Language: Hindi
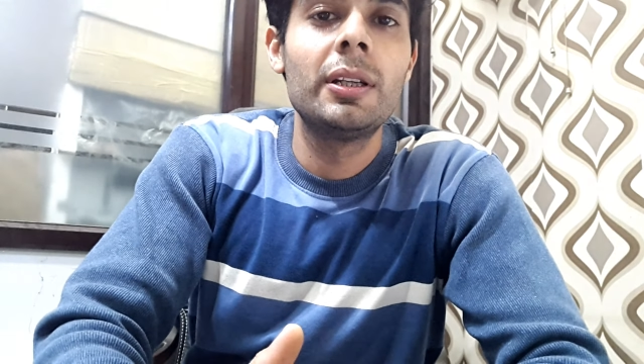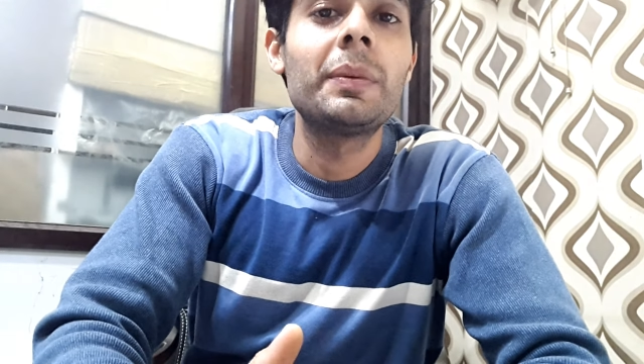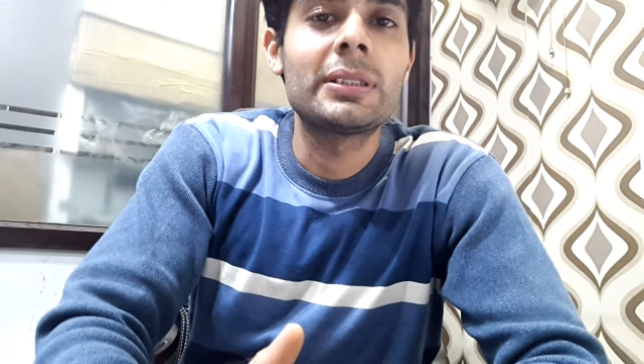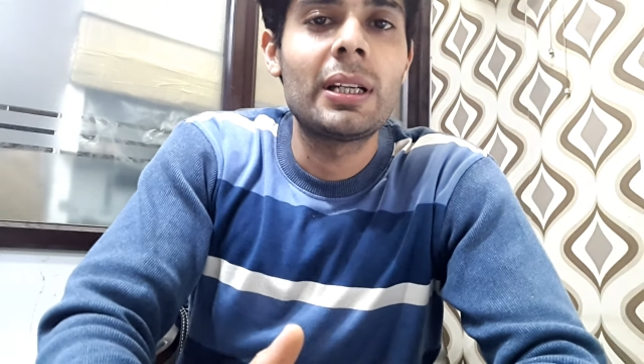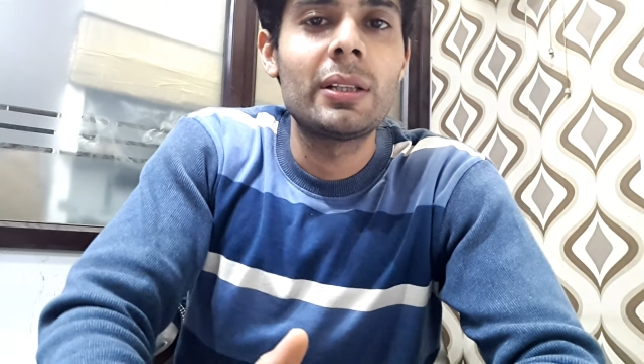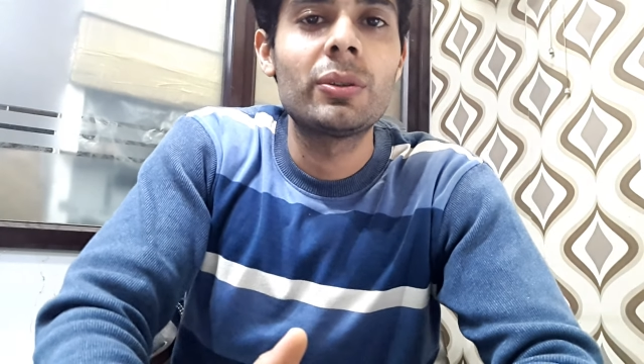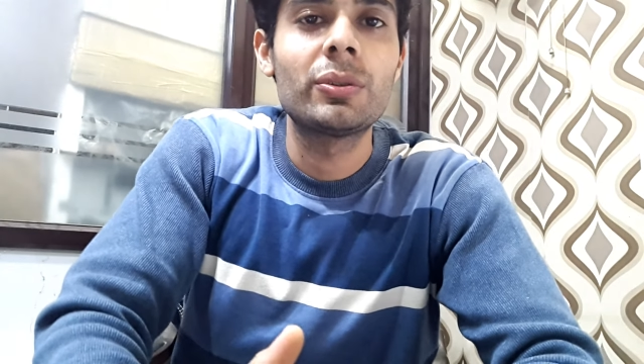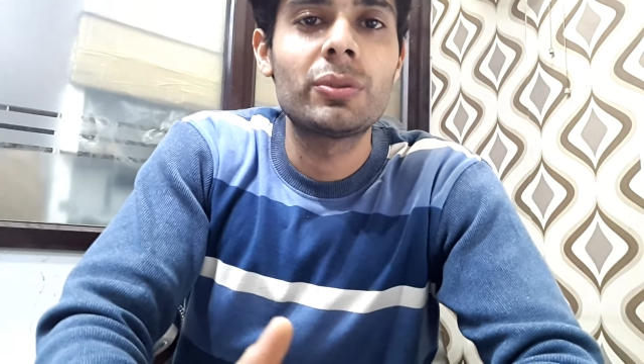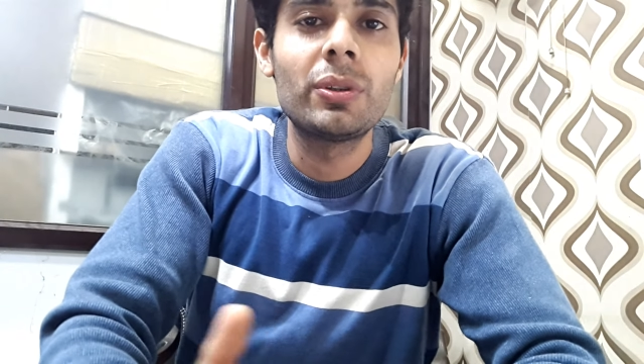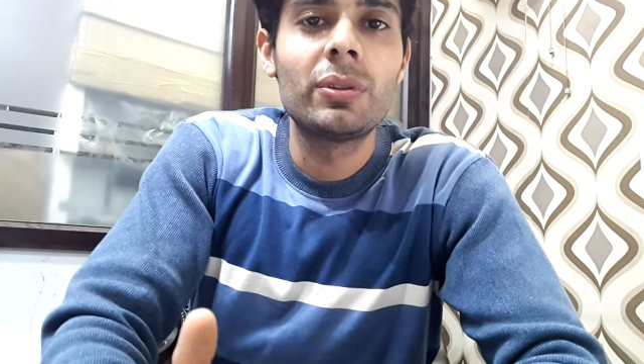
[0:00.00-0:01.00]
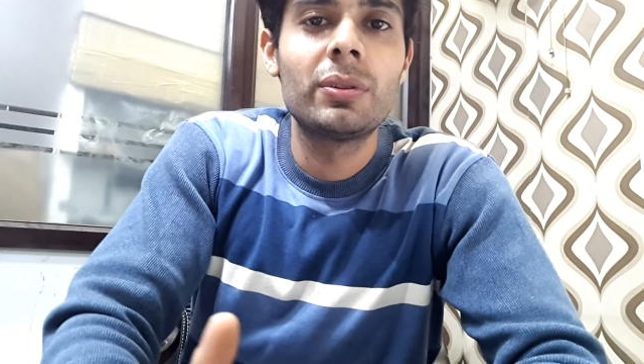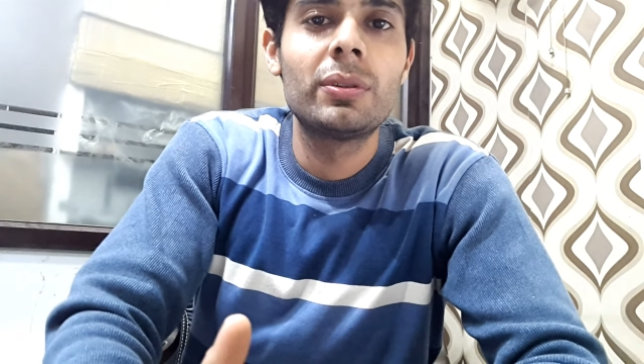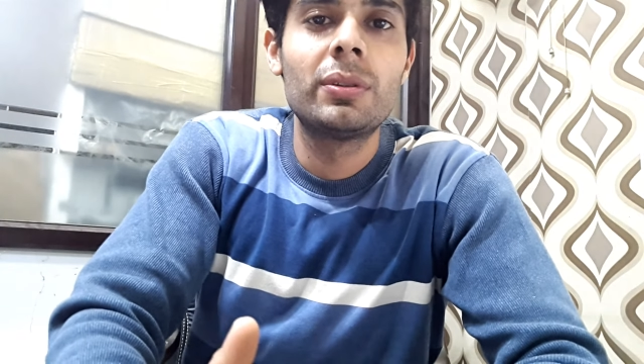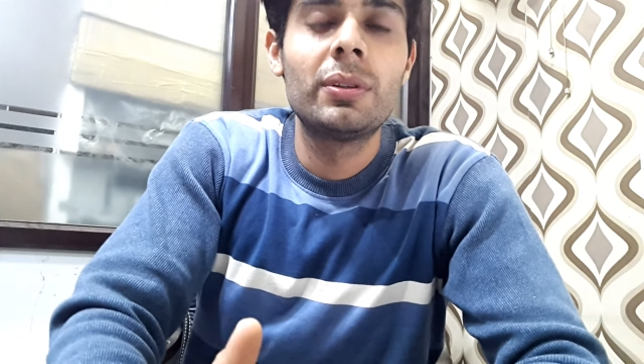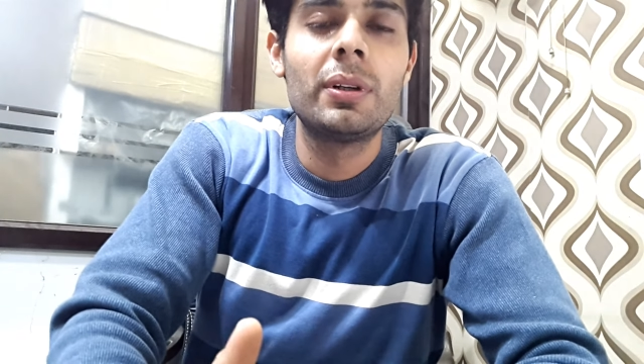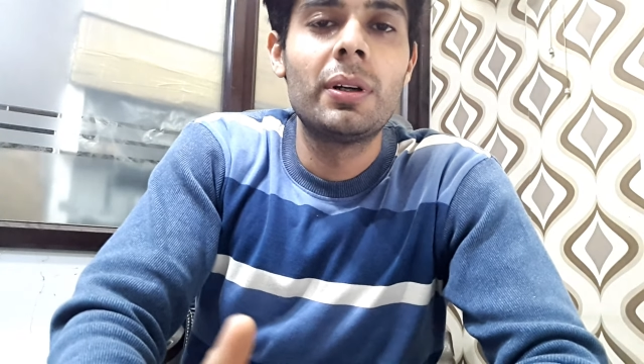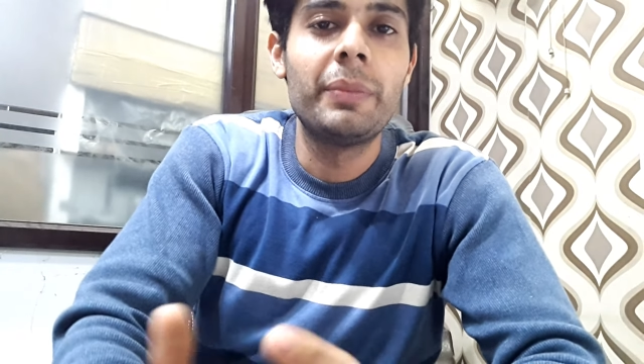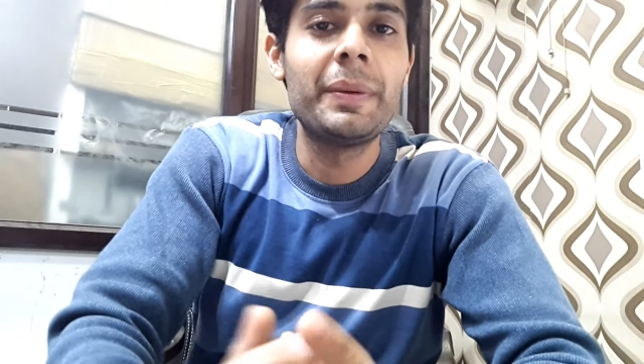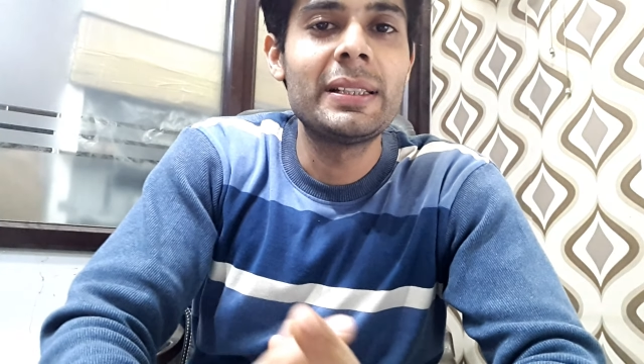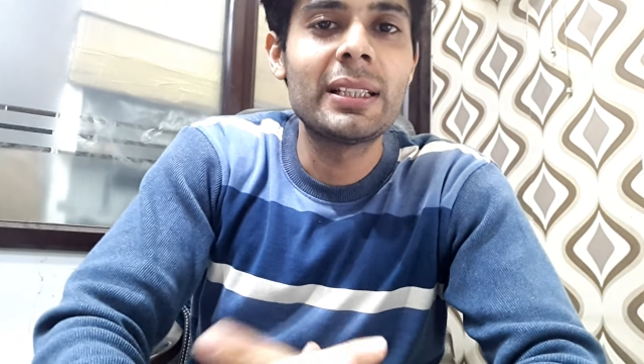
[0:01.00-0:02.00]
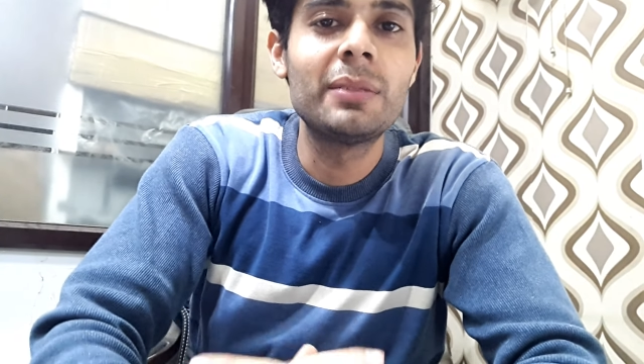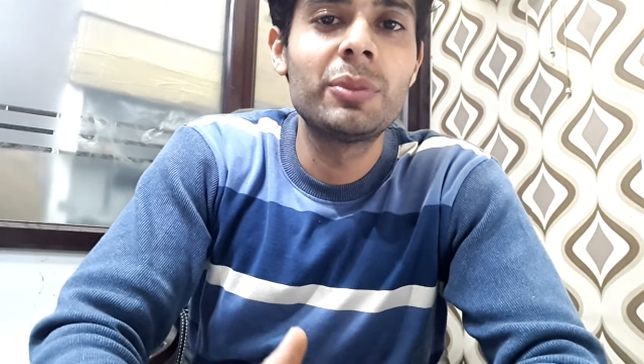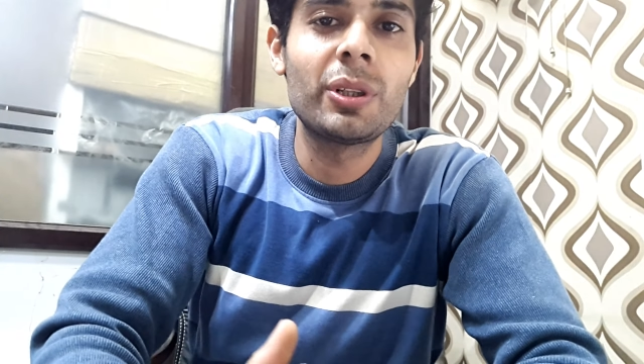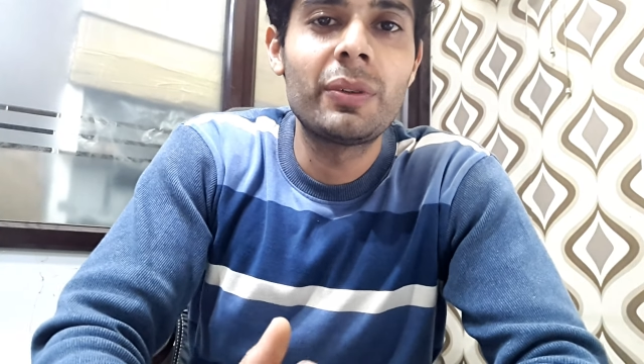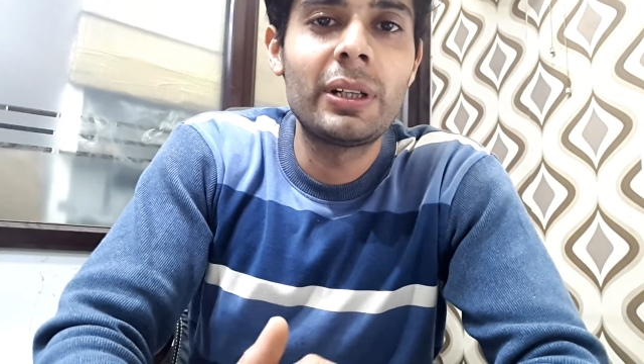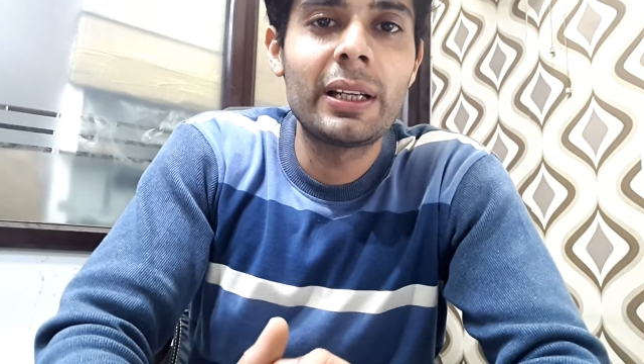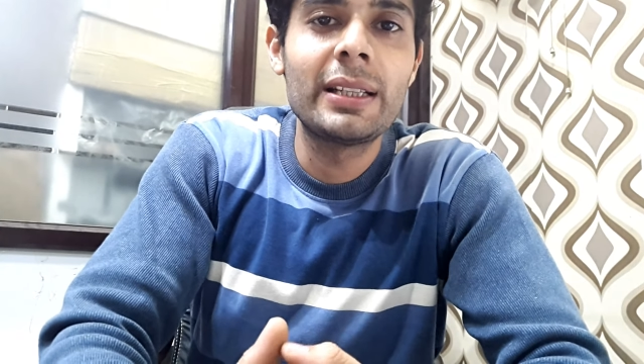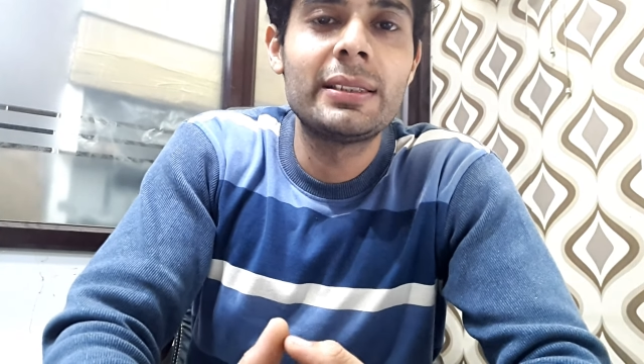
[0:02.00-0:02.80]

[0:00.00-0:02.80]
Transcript: नमस्कार दोस्तों बीबीसी कंप्यूटर वर्ल्ड के